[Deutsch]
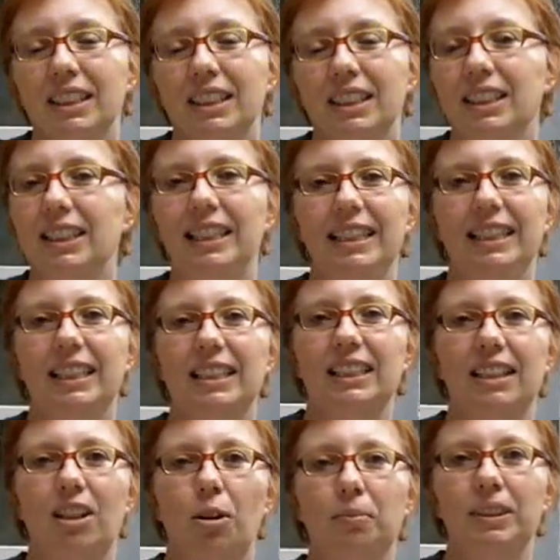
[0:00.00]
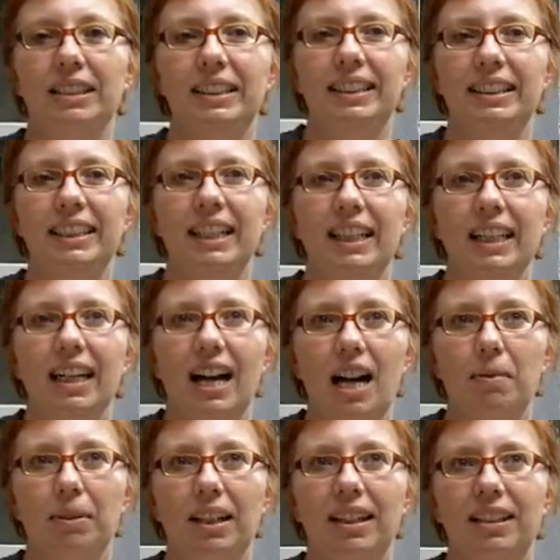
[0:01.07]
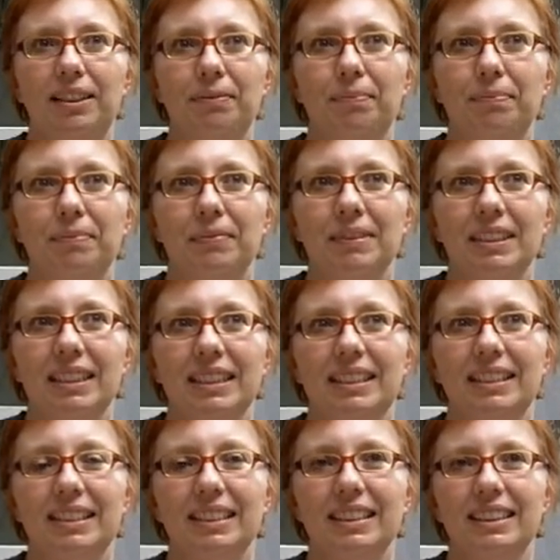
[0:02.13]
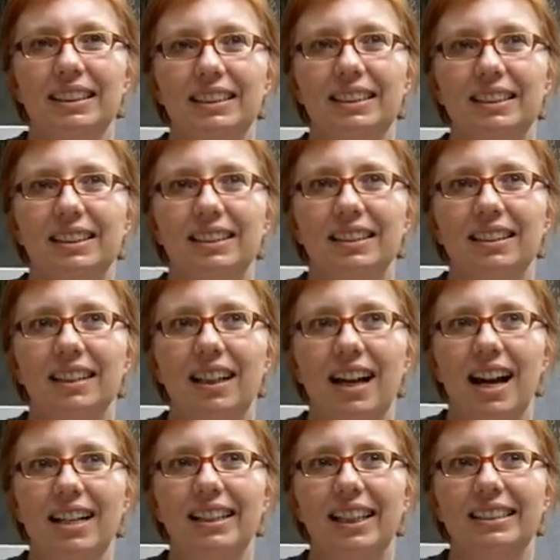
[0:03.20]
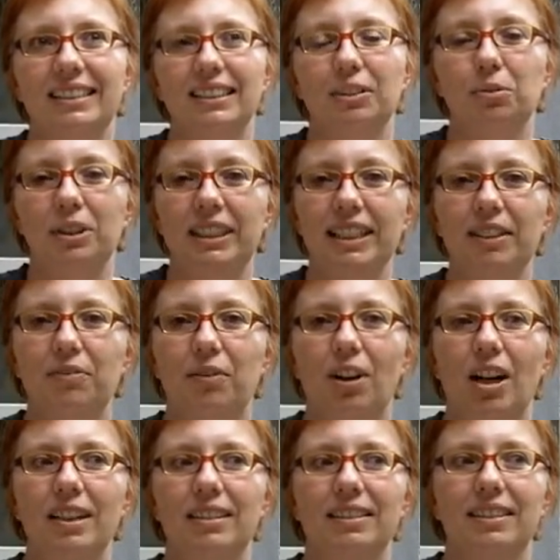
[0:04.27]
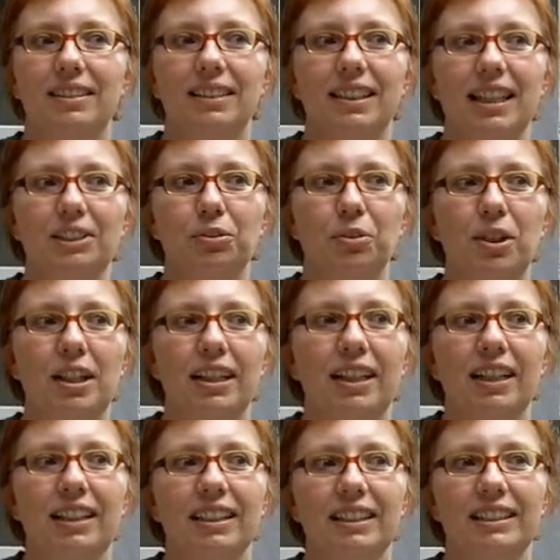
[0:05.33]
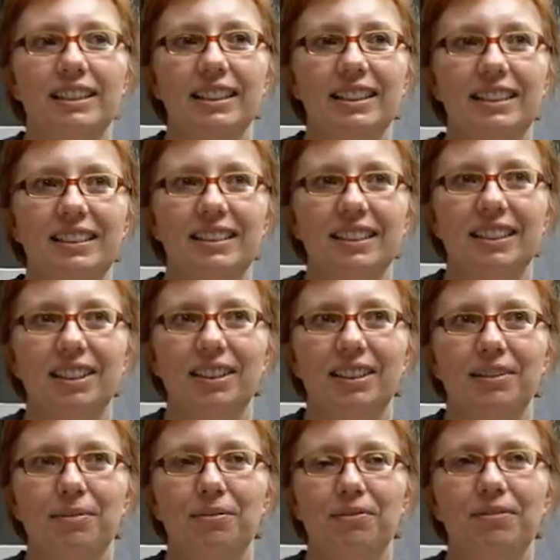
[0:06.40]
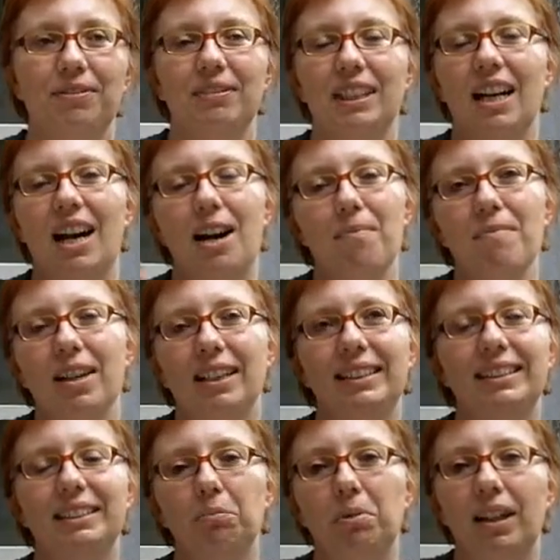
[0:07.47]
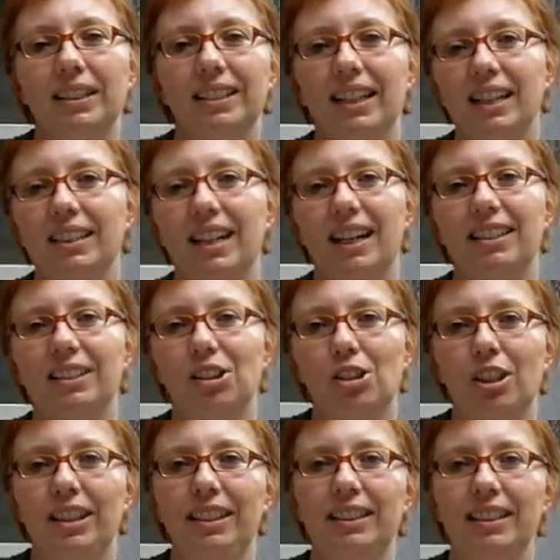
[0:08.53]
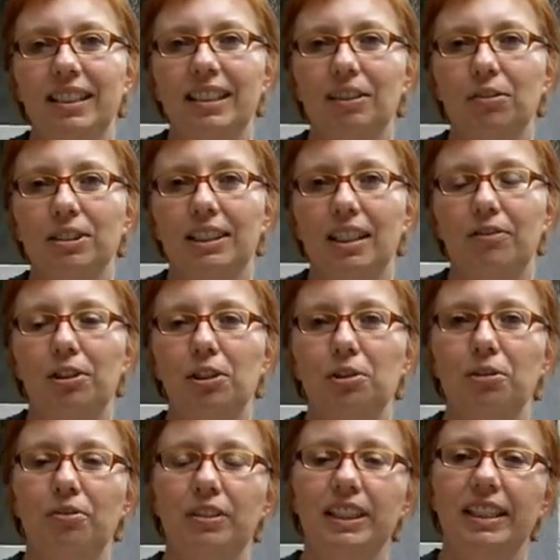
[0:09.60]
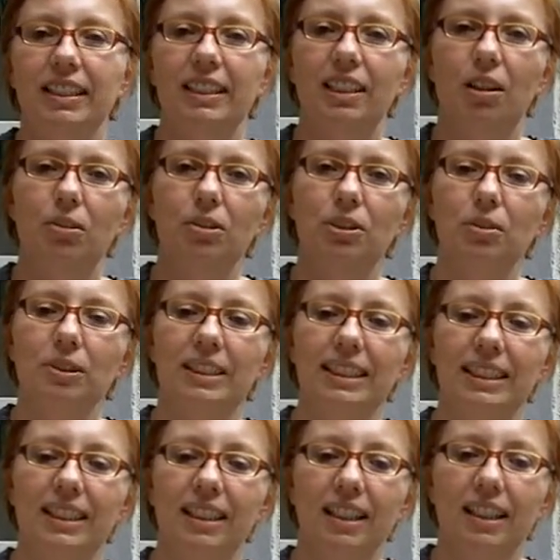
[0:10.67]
Nee, das glaube ich nicht. Aber ähm, es ist anders diskutiert worden. Also es ist, äh, wir haben ja diese patriarchale Geschichte in unserer Philosophie hinter uns und die